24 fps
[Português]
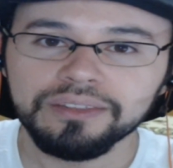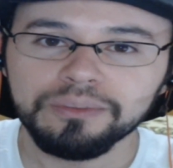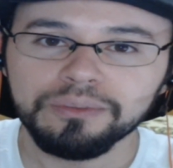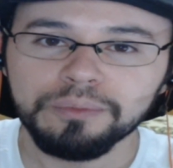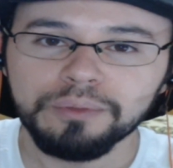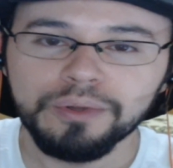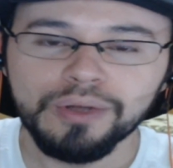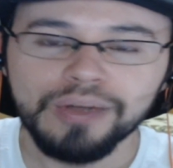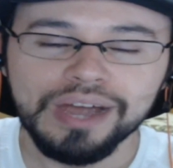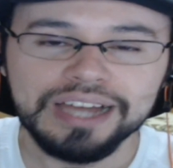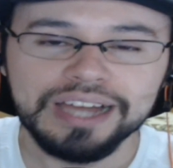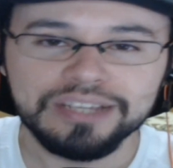No
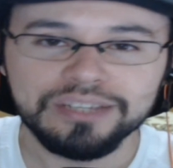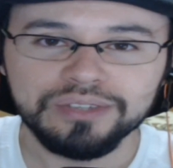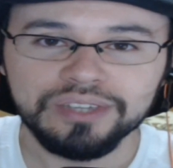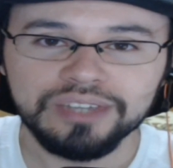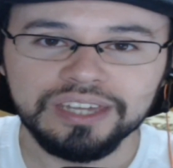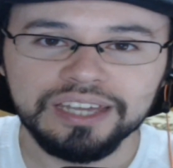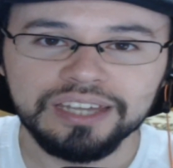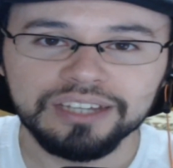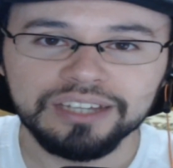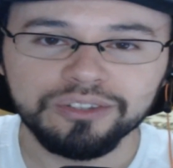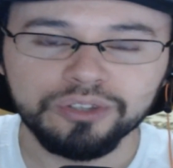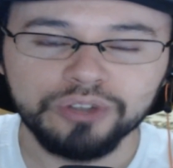meu caso
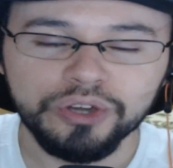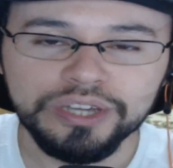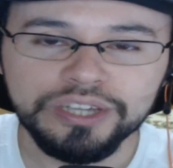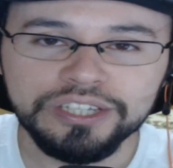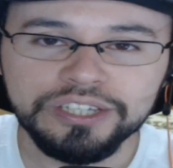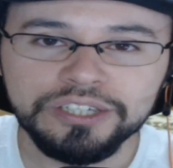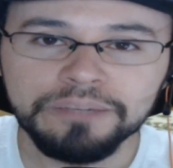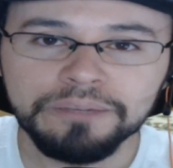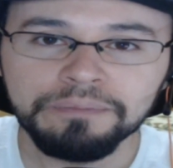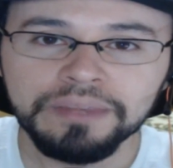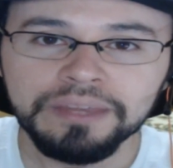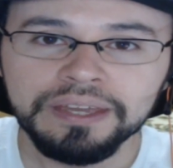aqui
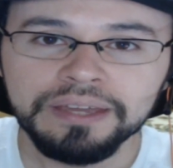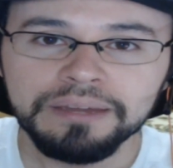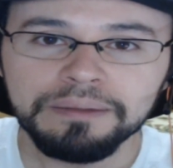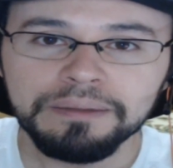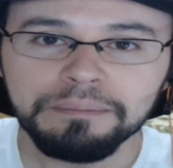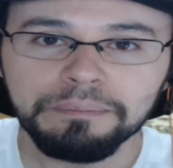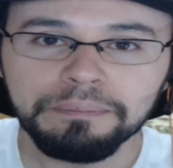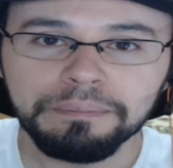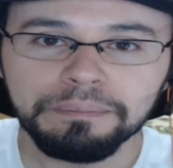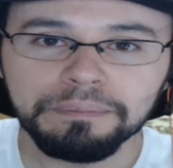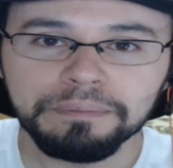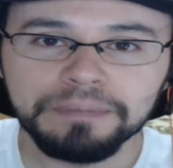Android,
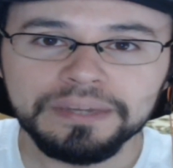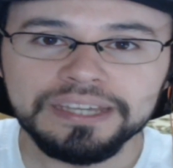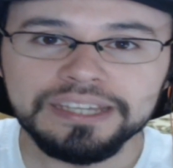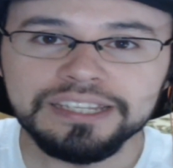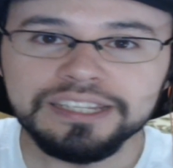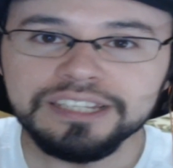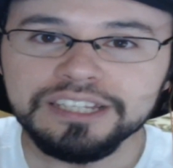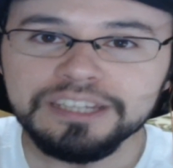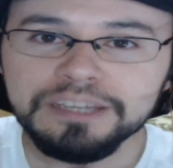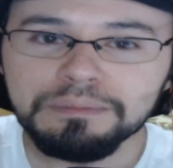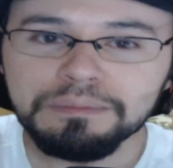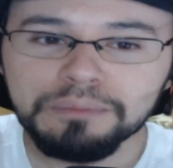que
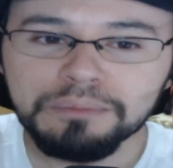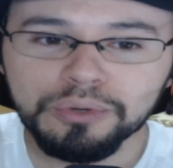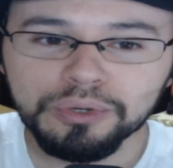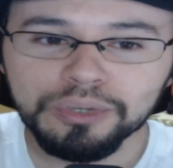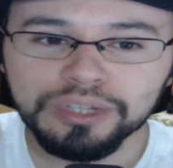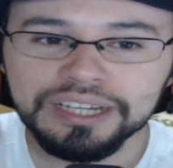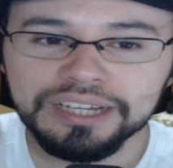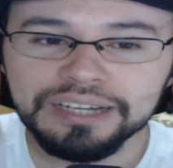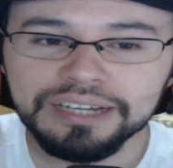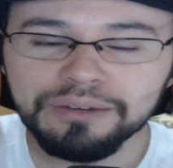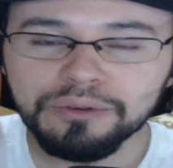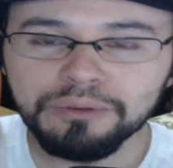
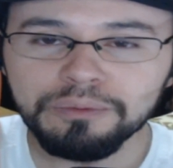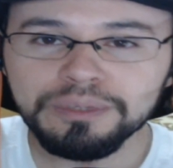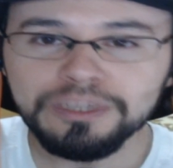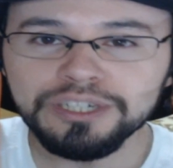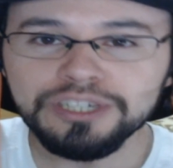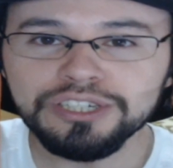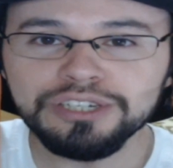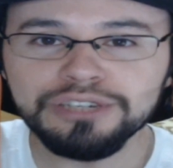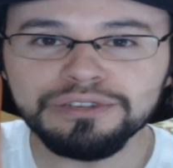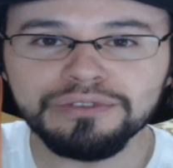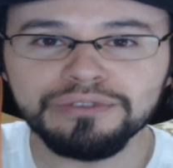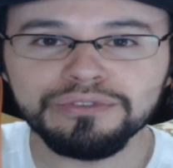simula o
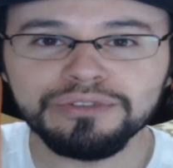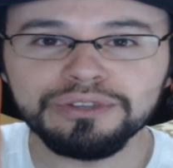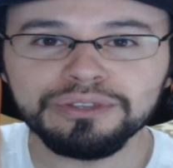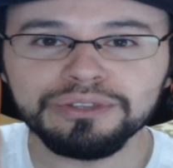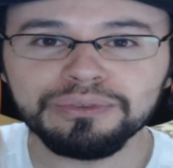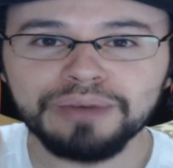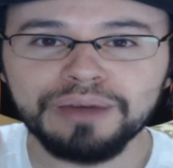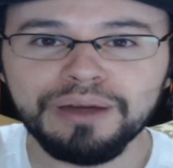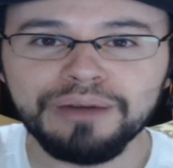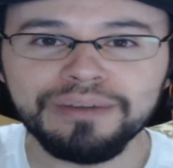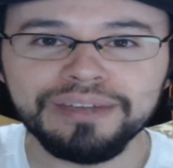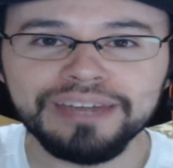bichinho
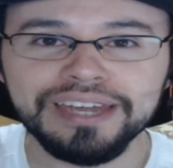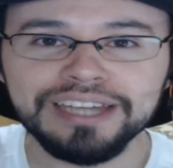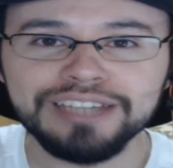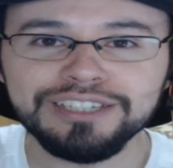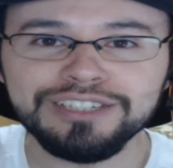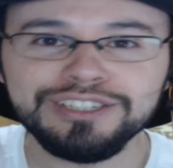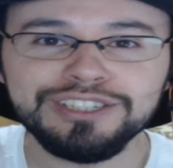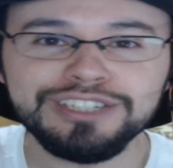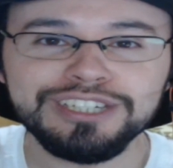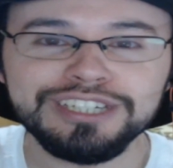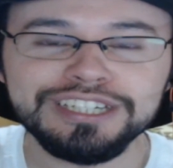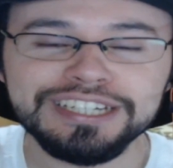virtual que a
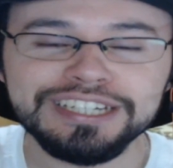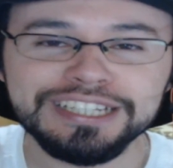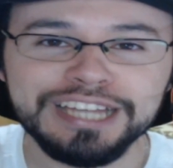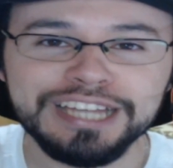gente tinha